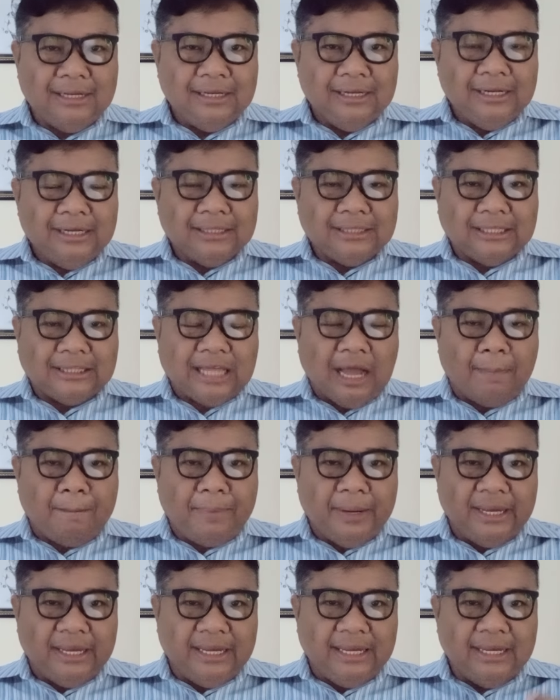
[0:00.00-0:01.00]

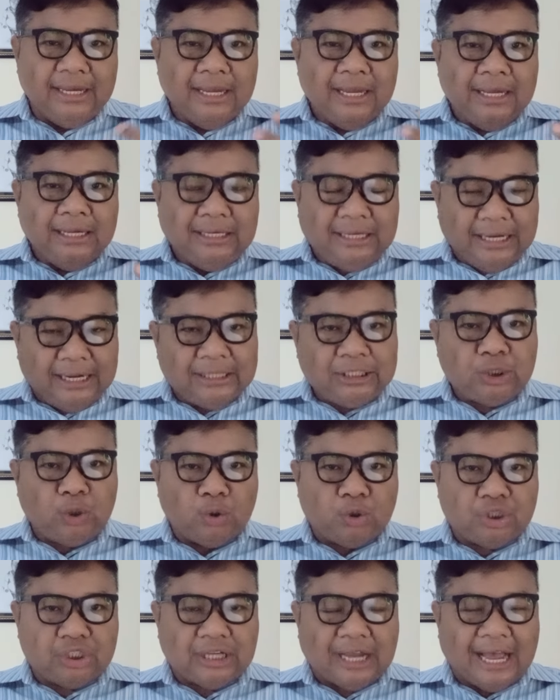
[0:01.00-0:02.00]
Tetapi Yesus
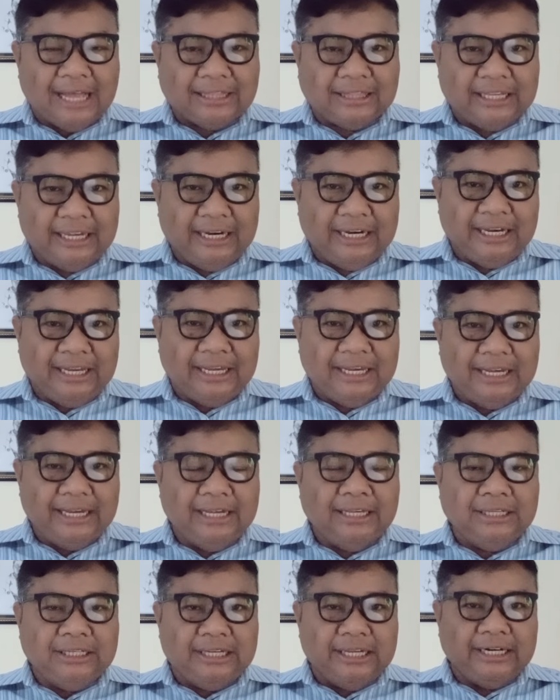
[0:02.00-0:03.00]
saat ini
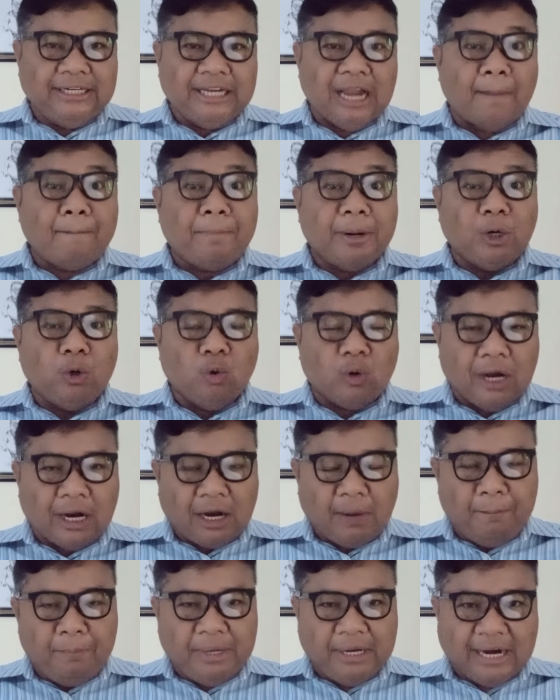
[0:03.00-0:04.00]
Injilnya penuh
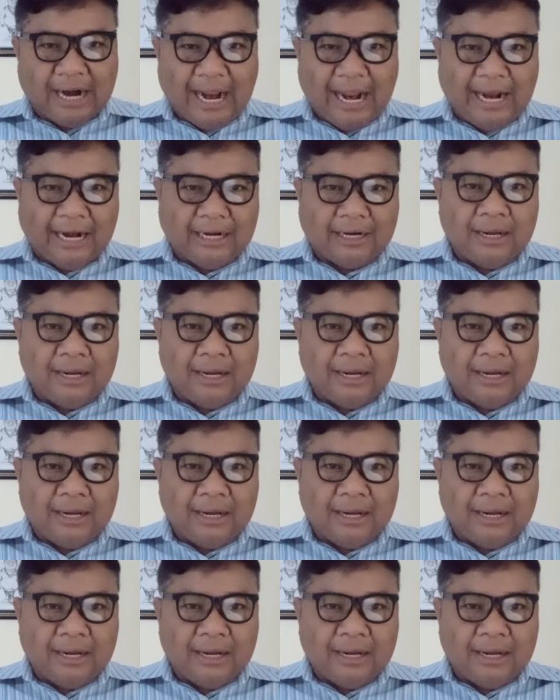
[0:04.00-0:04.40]
kegembiraan